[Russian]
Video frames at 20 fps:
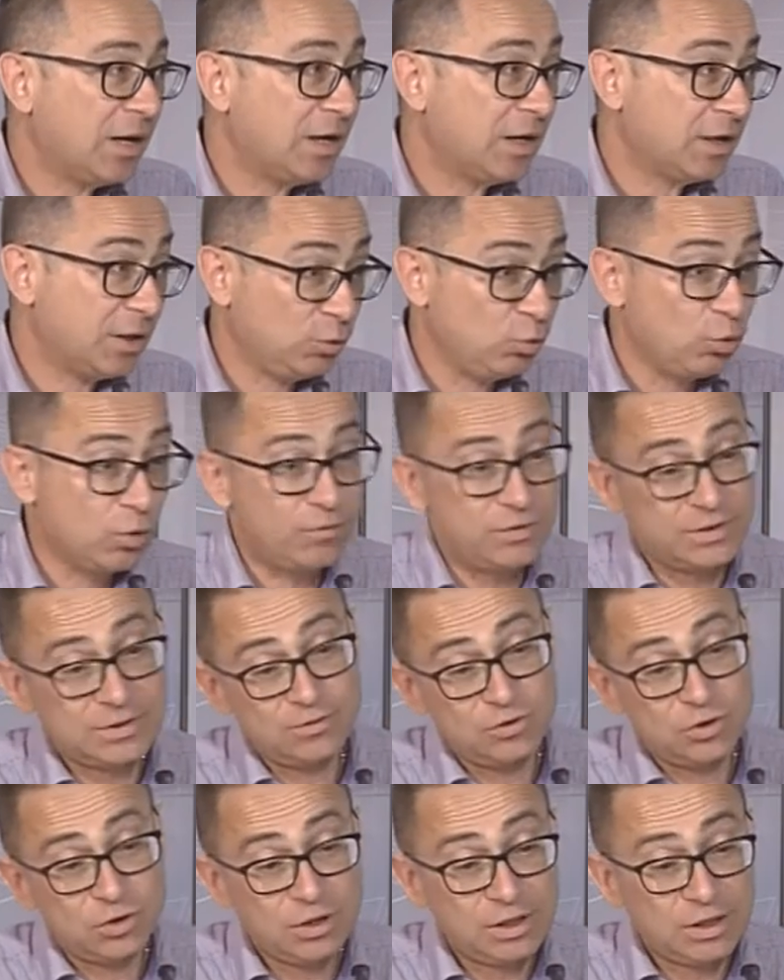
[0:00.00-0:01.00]
Городок,
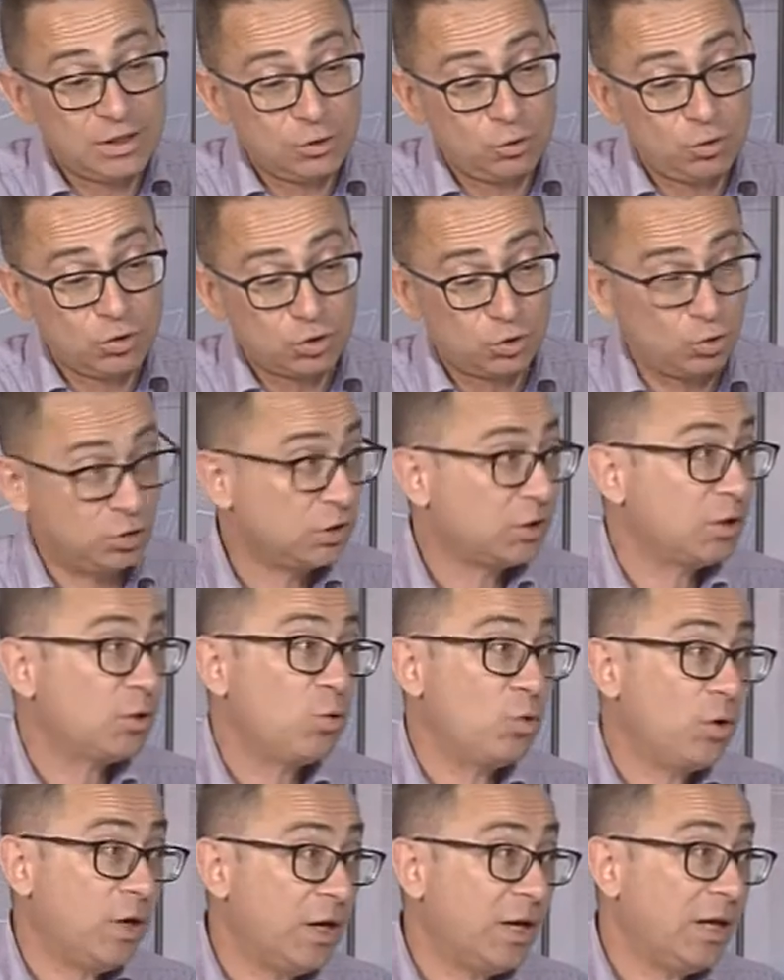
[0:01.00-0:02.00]
выставочный городок. Что это
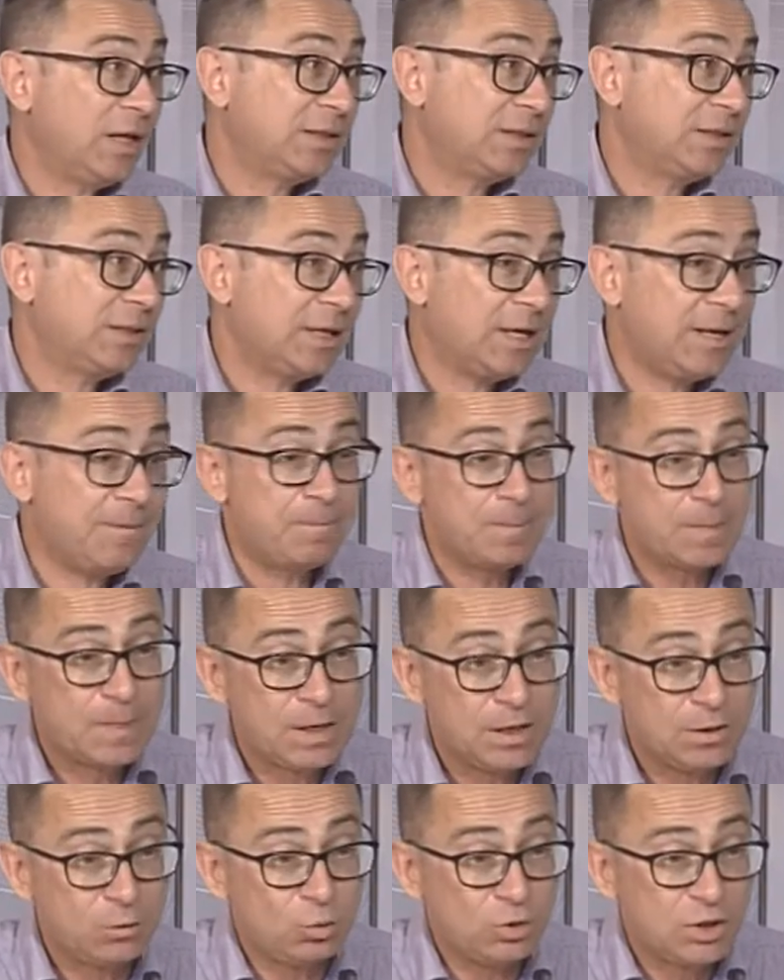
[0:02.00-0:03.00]
такое? Это,
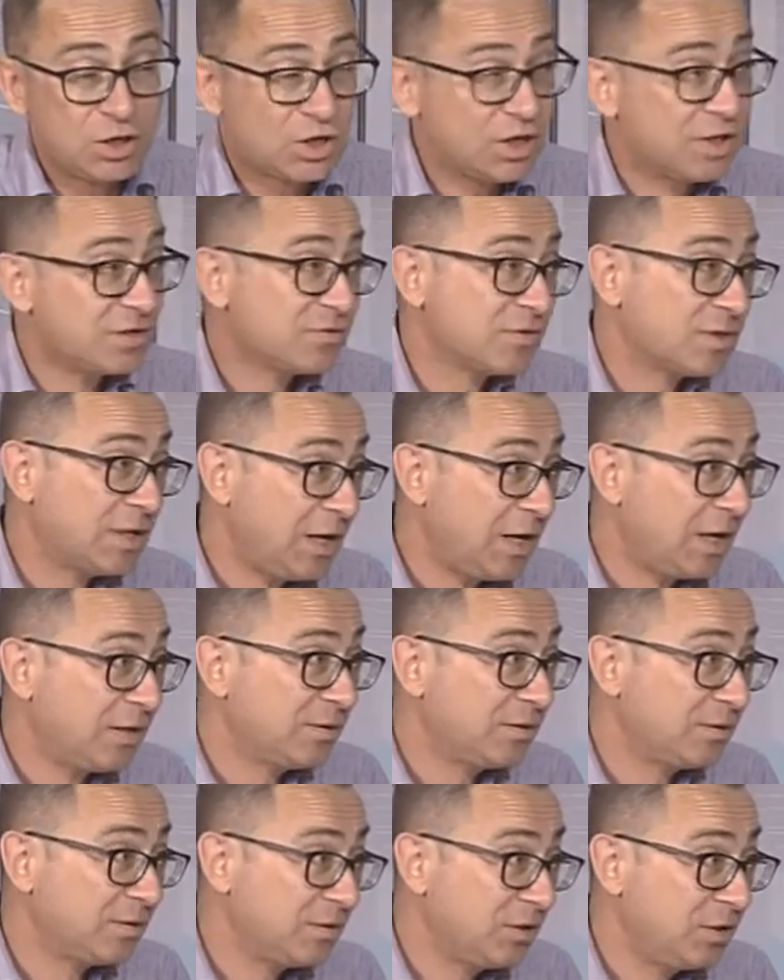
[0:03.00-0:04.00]
ну, на наш
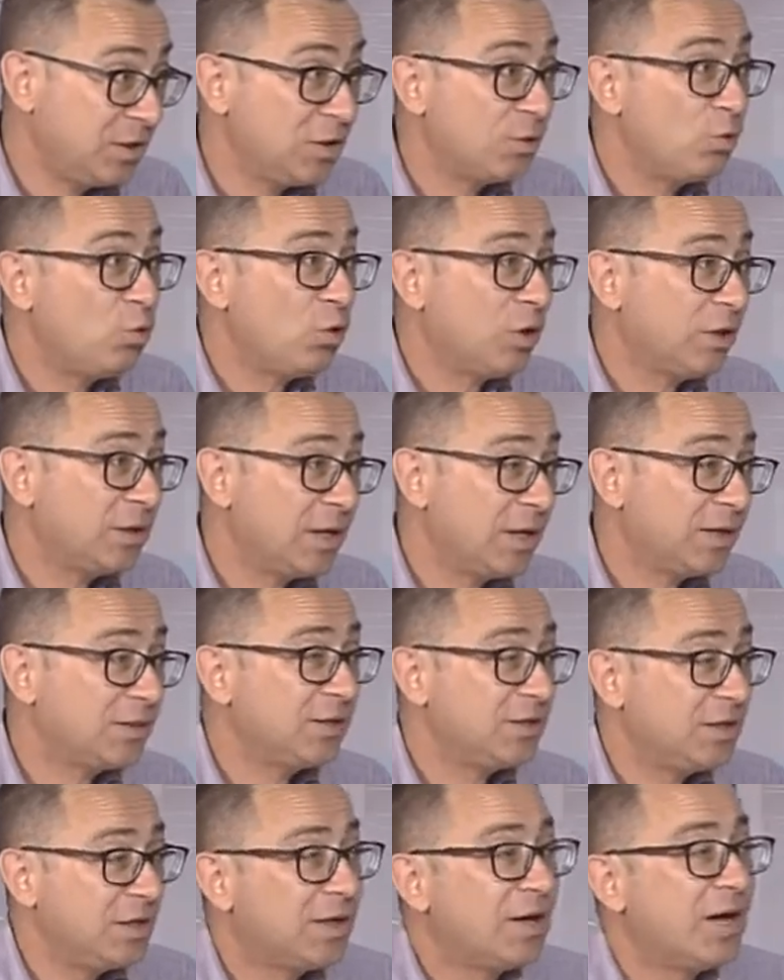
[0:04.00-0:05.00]
взгляд, День города –
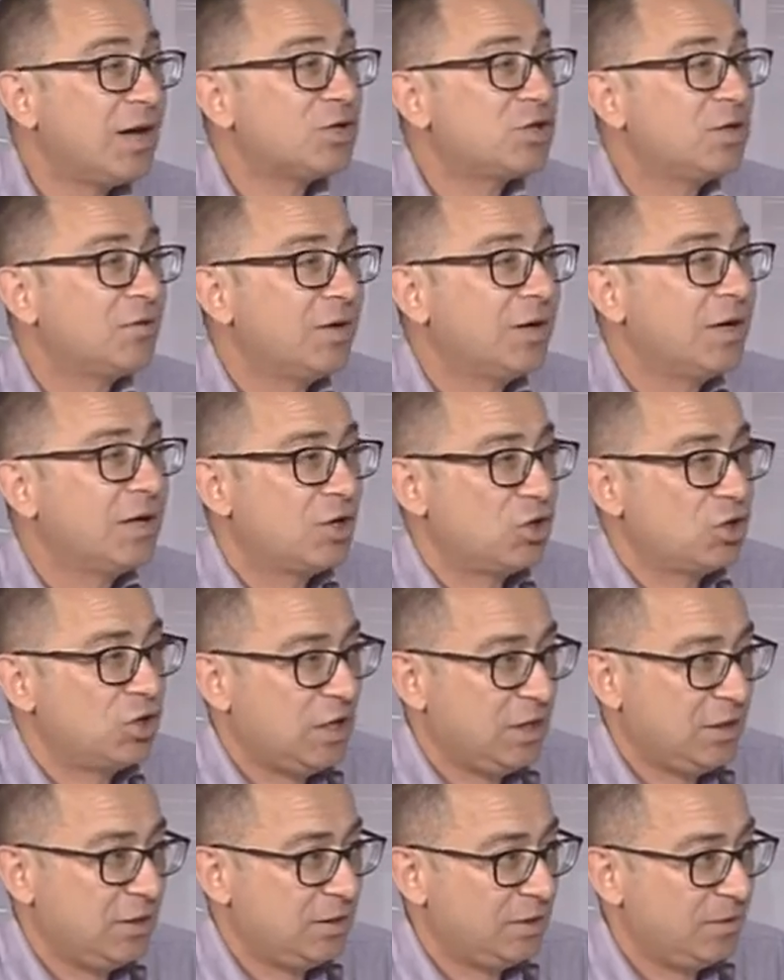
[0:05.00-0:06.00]
это день каждого
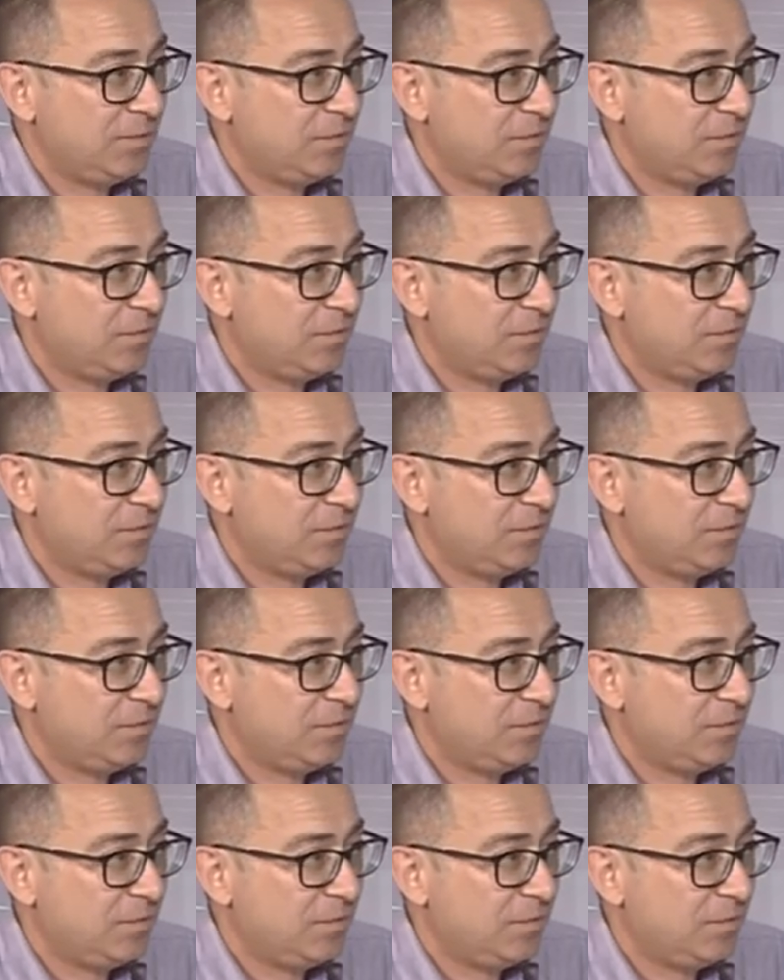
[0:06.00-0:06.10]
горожанина.